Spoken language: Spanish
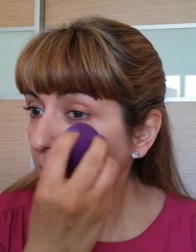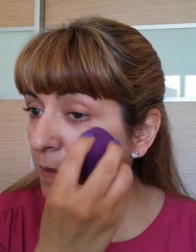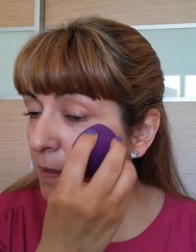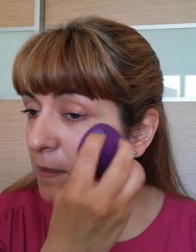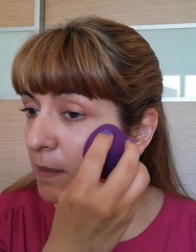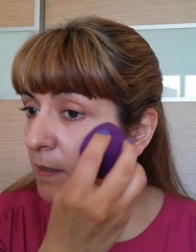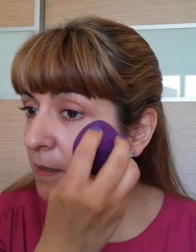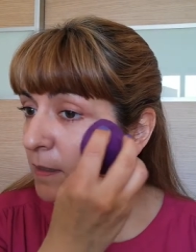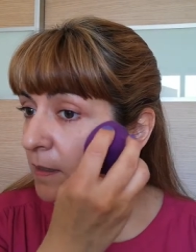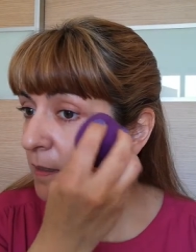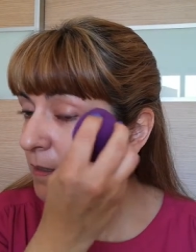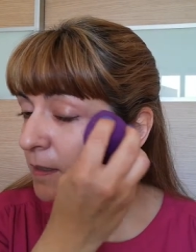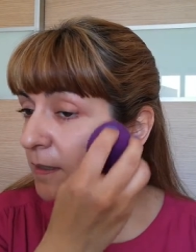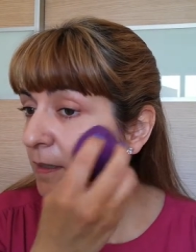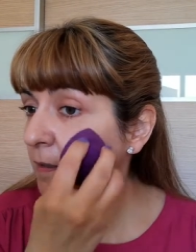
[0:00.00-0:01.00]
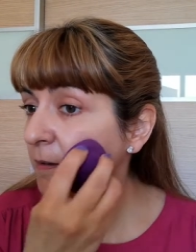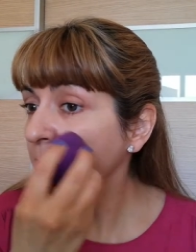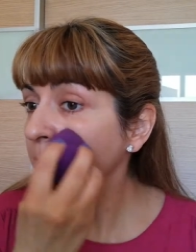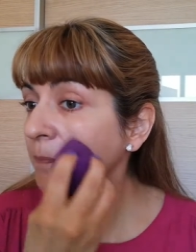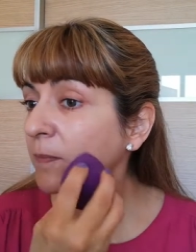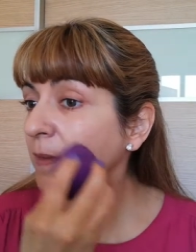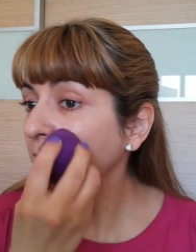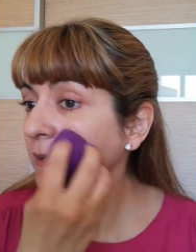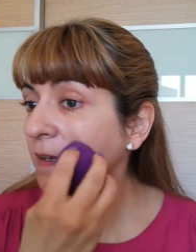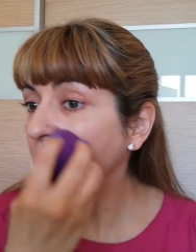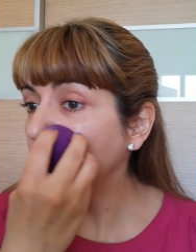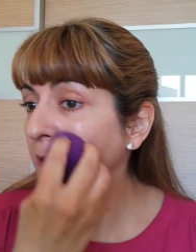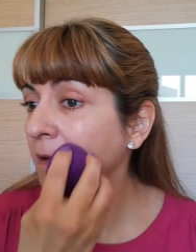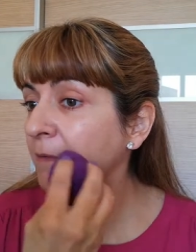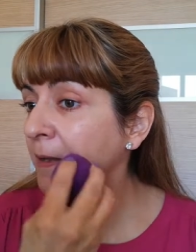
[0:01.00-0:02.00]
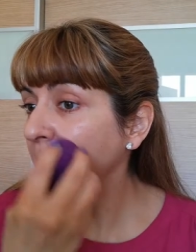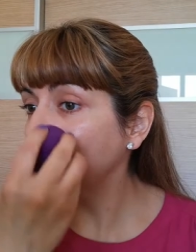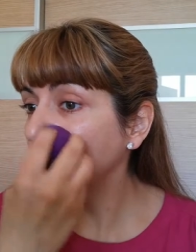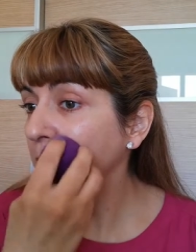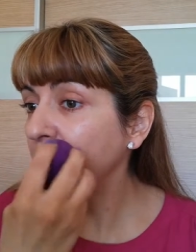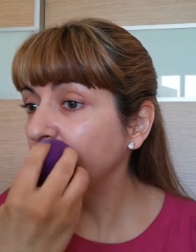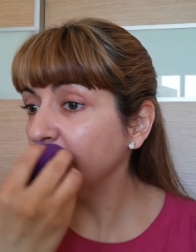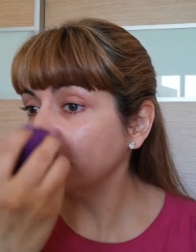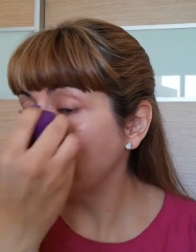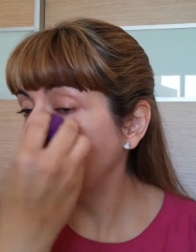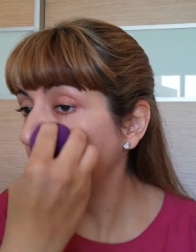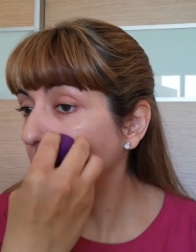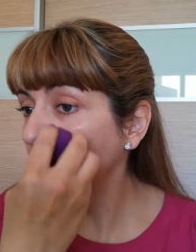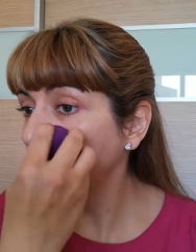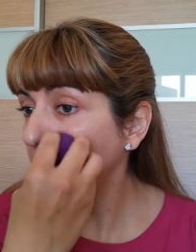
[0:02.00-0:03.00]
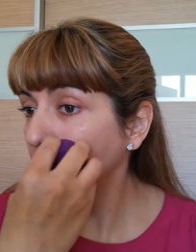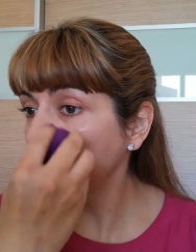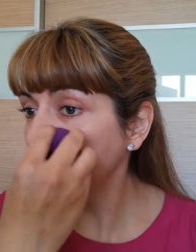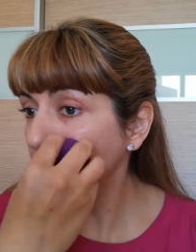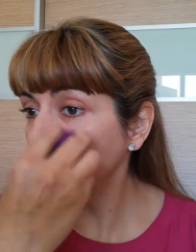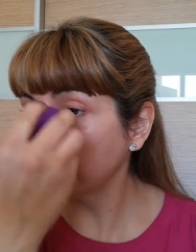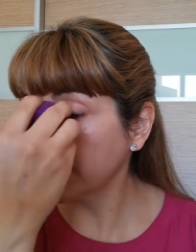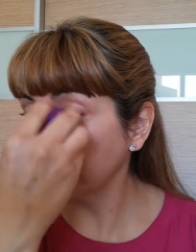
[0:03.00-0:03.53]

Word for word: y, a ver, muy natural, que es lo